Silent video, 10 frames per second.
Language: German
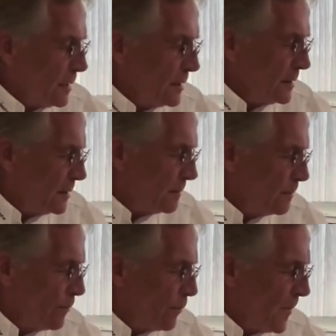
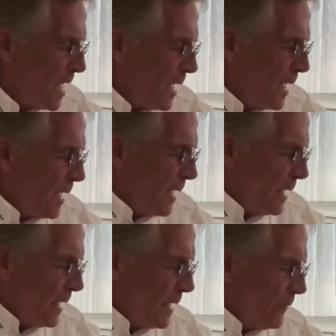ähm,
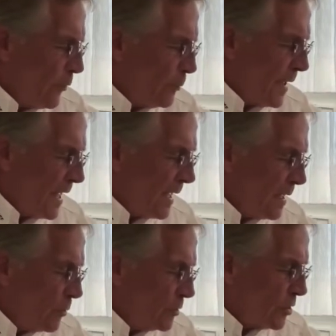von
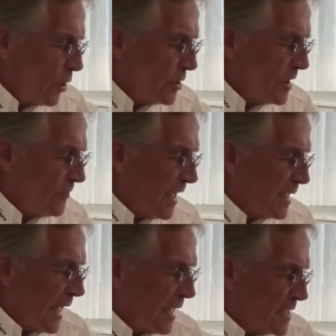Behring und Röntgen
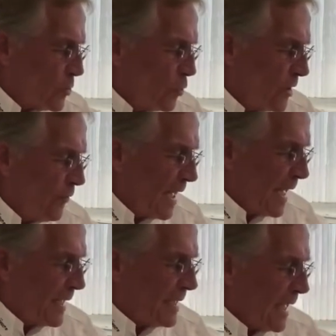waren alles ungefähr
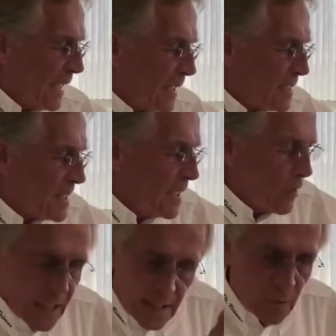ein Jahrgang, sind
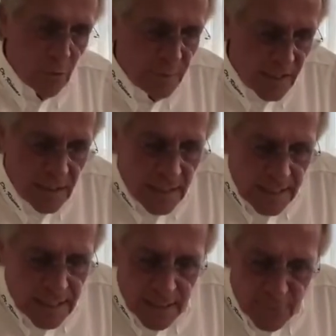auch alle um die
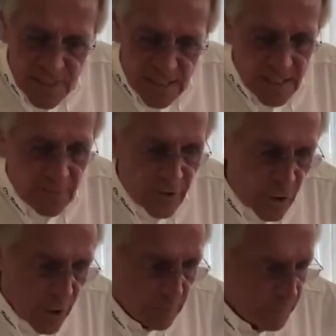innerhalb von sechs Jahren
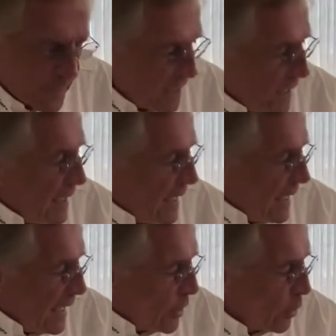verstorben.
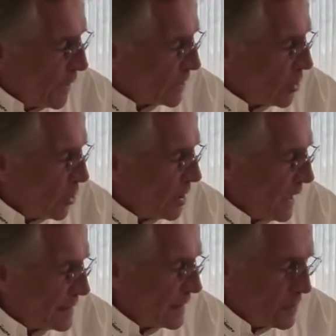Robert Koch
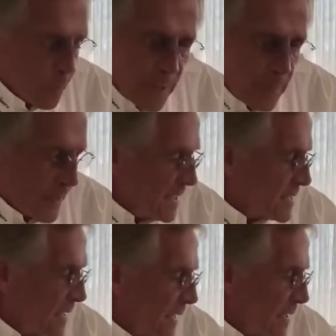hat den
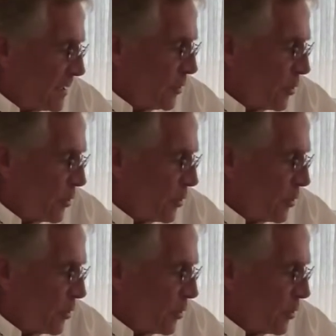Nobelpreis gekriegt